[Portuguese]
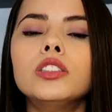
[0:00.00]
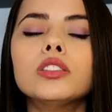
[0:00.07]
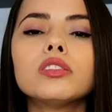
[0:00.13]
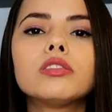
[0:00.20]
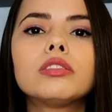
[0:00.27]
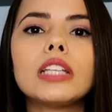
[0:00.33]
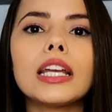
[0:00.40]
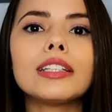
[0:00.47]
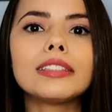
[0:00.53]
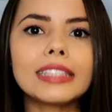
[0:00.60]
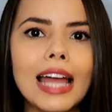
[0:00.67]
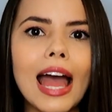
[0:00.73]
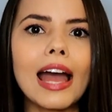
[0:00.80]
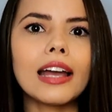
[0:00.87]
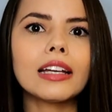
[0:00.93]
não
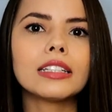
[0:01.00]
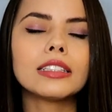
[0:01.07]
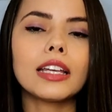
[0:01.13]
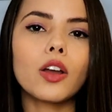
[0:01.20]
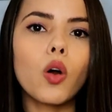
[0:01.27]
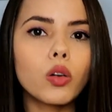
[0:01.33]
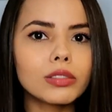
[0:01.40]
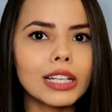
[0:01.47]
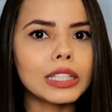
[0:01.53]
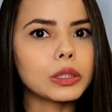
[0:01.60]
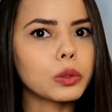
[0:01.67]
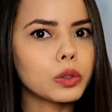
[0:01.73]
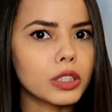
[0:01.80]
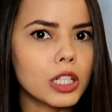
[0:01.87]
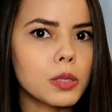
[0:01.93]
tentar ter
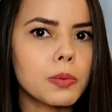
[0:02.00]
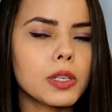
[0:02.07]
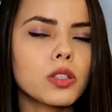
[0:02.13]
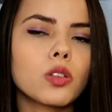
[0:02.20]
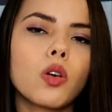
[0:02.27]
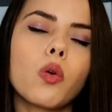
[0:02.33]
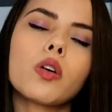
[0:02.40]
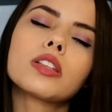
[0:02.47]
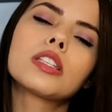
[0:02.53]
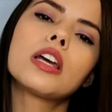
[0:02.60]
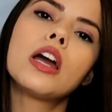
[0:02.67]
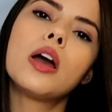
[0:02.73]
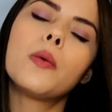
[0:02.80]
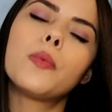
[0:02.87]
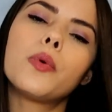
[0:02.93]
contato com outras pessoas,
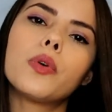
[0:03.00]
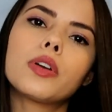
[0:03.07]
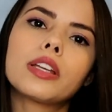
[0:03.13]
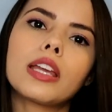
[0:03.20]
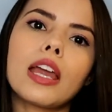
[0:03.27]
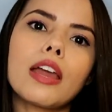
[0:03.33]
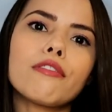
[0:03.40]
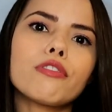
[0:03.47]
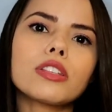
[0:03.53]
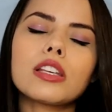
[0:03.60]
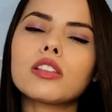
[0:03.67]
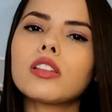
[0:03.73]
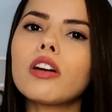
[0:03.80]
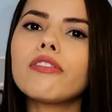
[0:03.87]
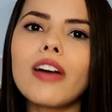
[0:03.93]
porque
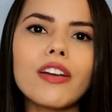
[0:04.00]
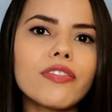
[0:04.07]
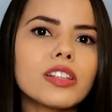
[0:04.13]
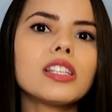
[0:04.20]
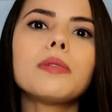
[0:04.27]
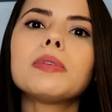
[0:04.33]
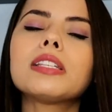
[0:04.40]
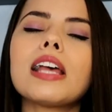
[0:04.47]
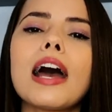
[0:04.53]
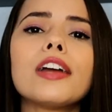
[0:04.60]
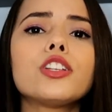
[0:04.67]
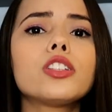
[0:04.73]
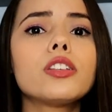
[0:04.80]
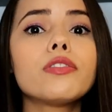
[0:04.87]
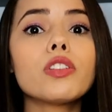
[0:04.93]
você só vai fazer
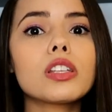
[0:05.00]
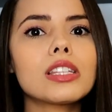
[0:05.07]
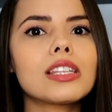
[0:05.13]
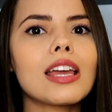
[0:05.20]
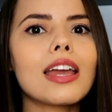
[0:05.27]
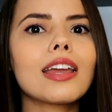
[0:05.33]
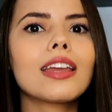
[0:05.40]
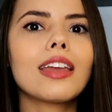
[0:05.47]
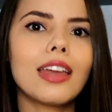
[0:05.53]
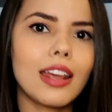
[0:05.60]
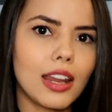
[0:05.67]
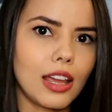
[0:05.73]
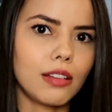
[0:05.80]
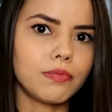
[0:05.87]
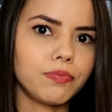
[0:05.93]
amizade se você
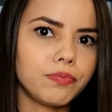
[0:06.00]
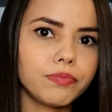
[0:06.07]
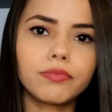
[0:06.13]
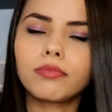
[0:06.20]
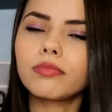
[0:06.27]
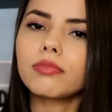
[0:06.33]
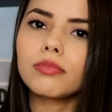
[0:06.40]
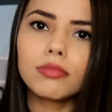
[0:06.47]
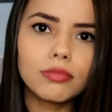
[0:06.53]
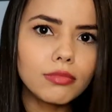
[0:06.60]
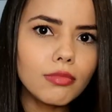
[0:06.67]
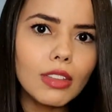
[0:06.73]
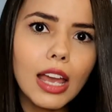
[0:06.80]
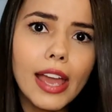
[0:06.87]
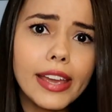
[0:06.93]
querer.
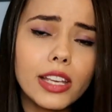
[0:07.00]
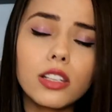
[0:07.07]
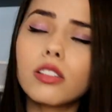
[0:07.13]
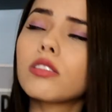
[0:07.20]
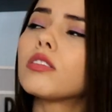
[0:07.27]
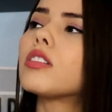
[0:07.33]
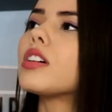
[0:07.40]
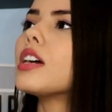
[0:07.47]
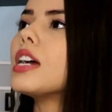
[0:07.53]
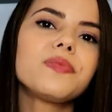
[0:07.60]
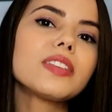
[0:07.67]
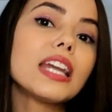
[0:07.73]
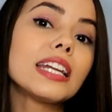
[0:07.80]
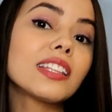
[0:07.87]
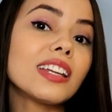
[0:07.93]
É isso.
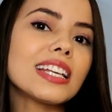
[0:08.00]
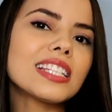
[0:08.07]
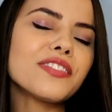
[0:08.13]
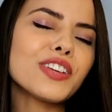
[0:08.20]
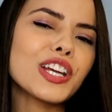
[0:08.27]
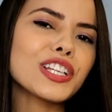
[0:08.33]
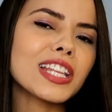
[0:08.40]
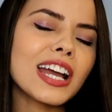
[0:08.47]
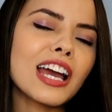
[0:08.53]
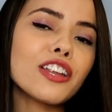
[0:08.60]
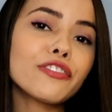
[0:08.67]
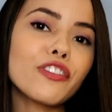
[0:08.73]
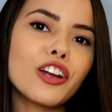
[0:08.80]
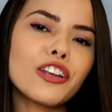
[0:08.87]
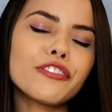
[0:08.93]
Então nessa viagem da
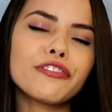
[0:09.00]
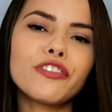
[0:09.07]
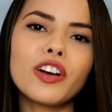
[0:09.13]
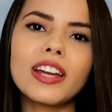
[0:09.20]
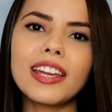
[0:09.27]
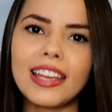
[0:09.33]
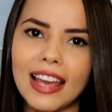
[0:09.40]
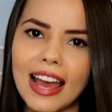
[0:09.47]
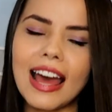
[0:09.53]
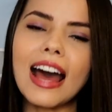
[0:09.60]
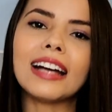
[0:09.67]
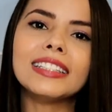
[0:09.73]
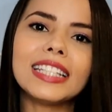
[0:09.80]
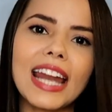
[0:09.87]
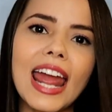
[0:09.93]
Califórnia foi
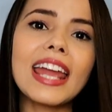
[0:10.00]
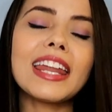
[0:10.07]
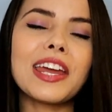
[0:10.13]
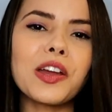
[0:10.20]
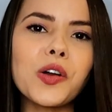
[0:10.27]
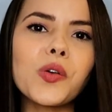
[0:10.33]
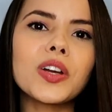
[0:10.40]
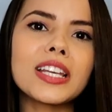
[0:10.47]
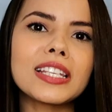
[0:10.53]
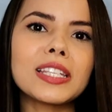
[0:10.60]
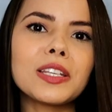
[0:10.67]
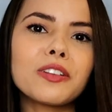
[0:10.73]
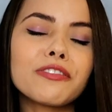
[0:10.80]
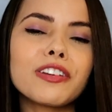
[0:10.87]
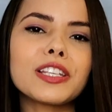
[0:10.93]
a Andrea, né, que eu
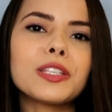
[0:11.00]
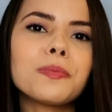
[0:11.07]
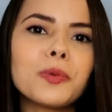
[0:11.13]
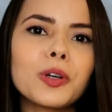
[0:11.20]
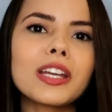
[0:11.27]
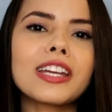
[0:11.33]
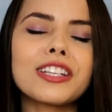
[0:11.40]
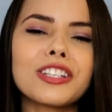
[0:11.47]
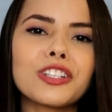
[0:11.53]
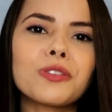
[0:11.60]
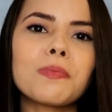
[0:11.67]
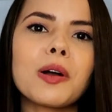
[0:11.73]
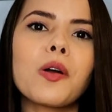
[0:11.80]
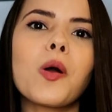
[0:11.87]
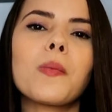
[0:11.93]
conheci no Facebook, que a
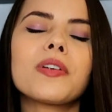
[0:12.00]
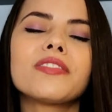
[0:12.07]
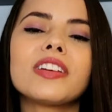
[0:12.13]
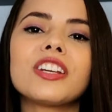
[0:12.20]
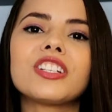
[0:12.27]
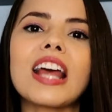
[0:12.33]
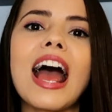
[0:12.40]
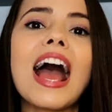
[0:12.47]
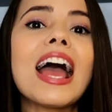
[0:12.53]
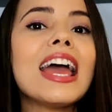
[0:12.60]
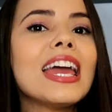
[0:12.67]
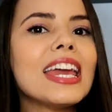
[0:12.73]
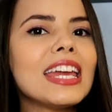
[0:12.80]
gente marcou pra viajar,